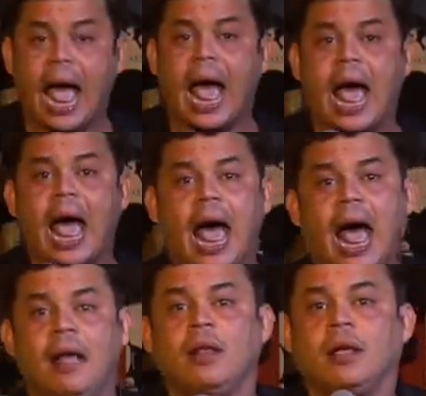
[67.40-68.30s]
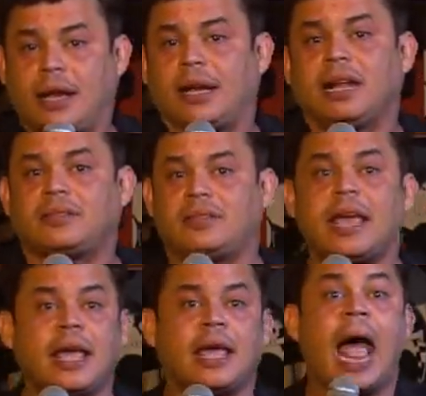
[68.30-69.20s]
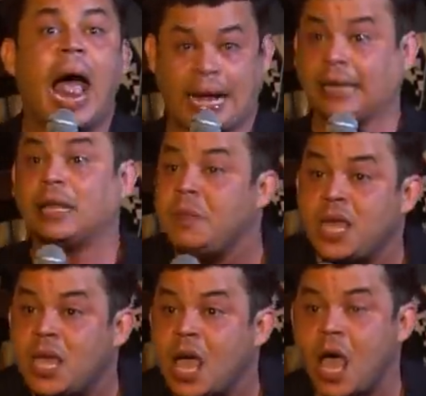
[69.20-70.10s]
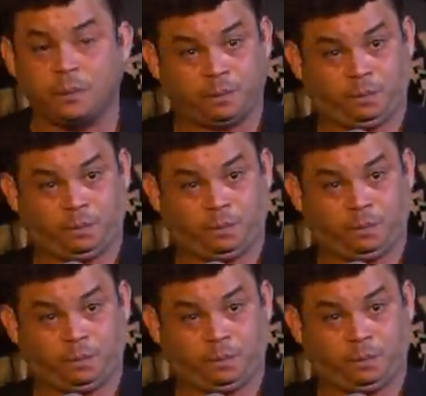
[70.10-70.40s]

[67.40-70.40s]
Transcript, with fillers: ah, quero agradecer a academia,